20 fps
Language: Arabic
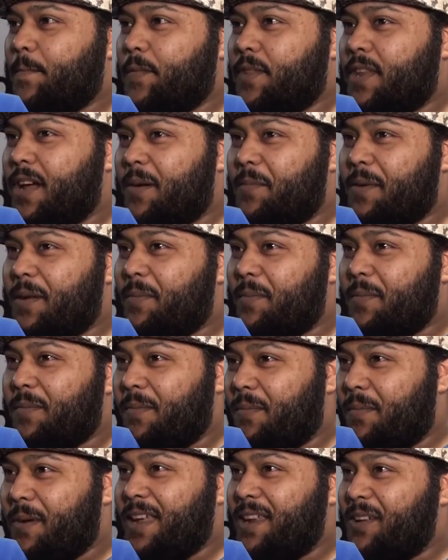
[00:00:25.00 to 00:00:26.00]
دائما
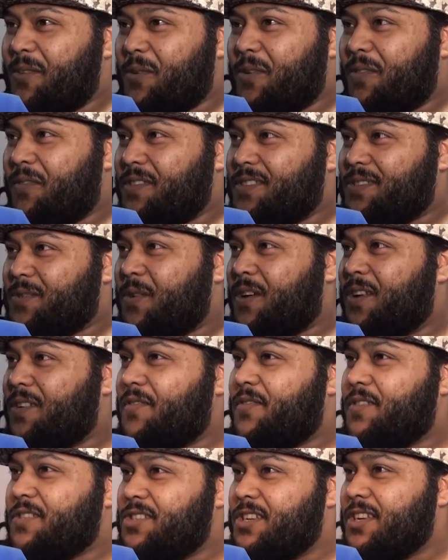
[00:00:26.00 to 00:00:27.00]
مينون في
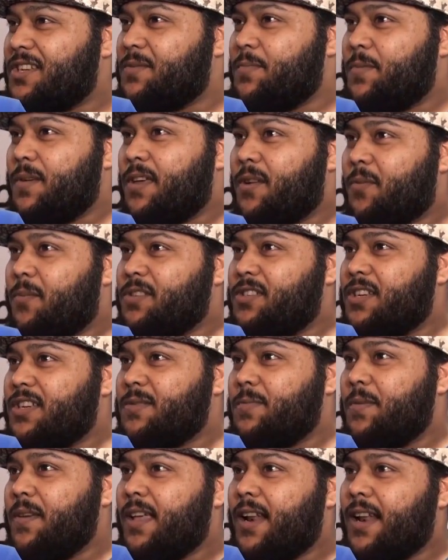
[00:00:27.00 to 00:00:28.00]
سوالف شكسبير ما
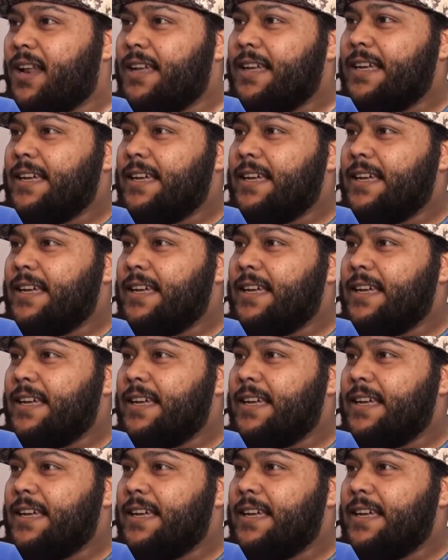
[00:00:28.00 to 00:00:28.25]
شكسبير